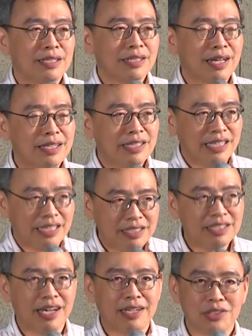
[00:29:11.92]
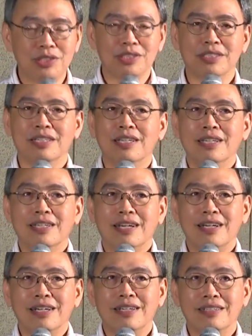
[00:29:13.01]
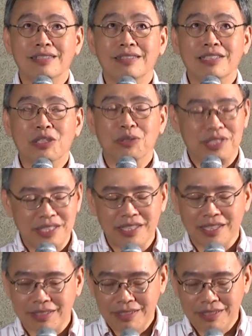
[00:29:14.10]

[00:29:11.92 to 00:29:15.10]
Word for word: 它的影响是，呃，有几点。